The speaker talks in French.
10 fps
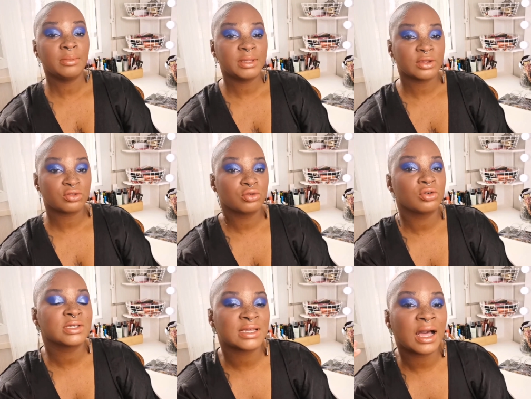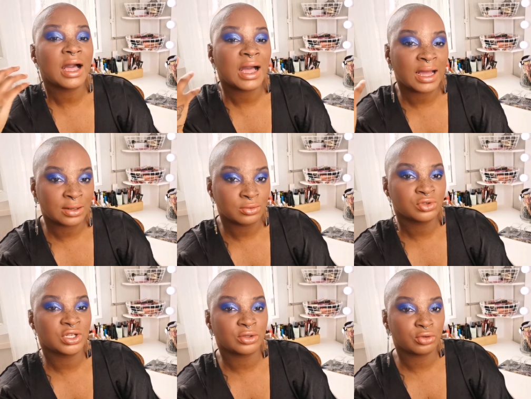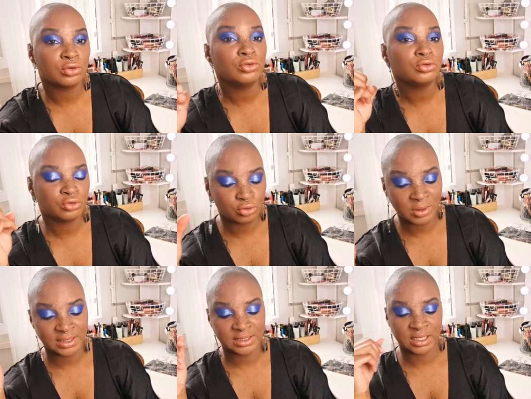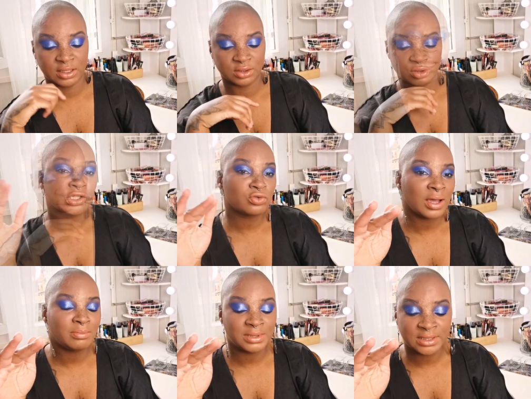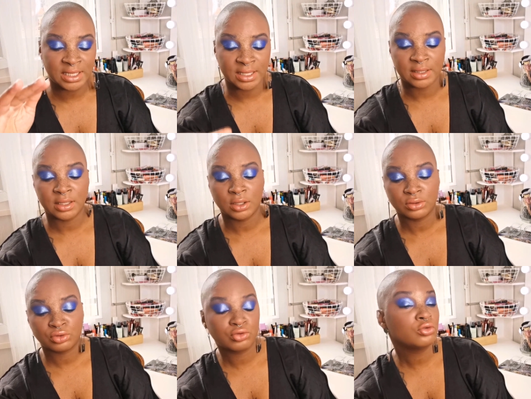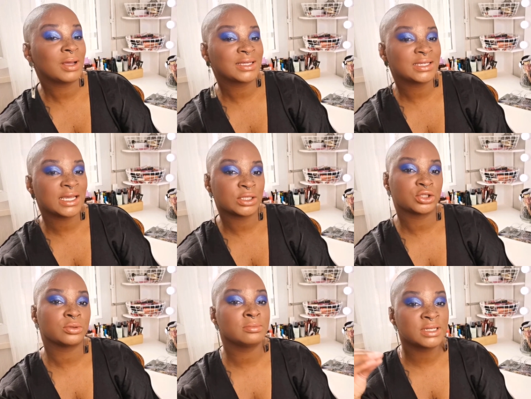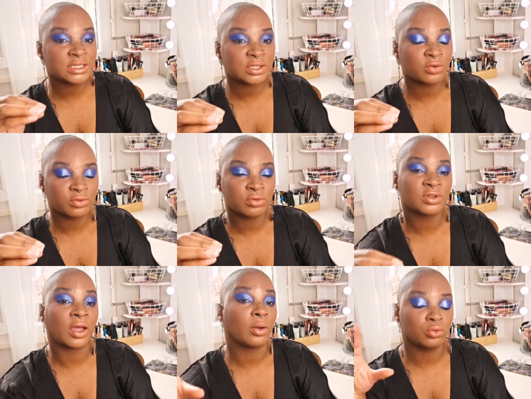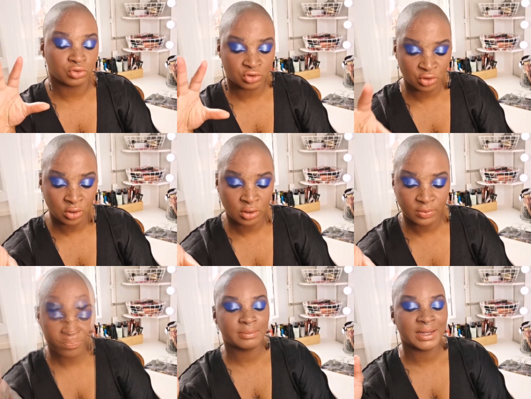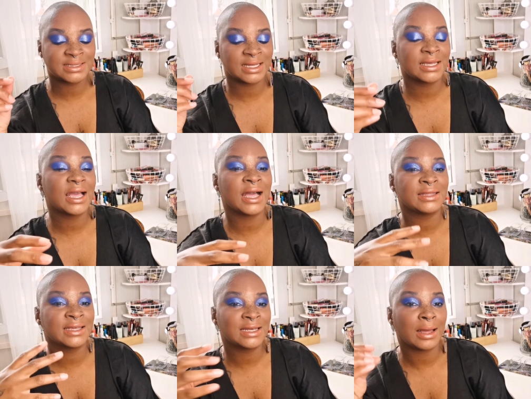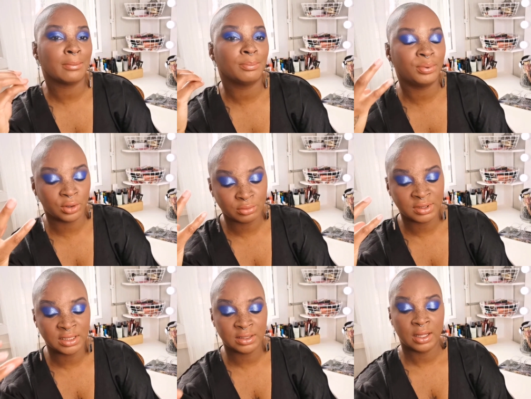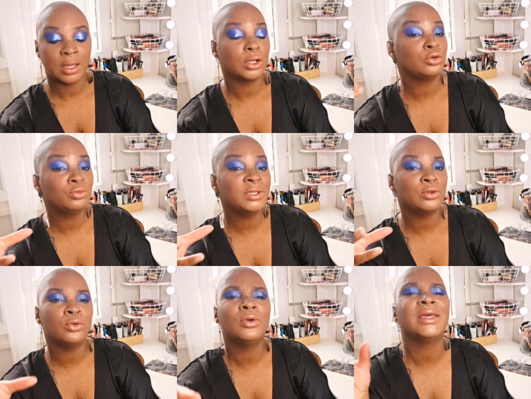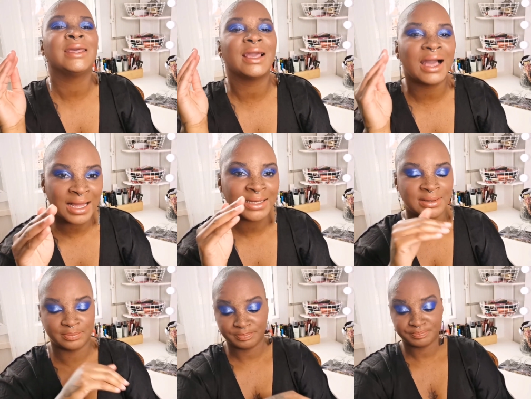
Et bien sûr, ça allonge la tenue du maquillage. Qu'elle soit appliquée sous le maquillage, mixée au fond de teint ou seule, cette base crée un éclat bonne mine, lumineux et allé.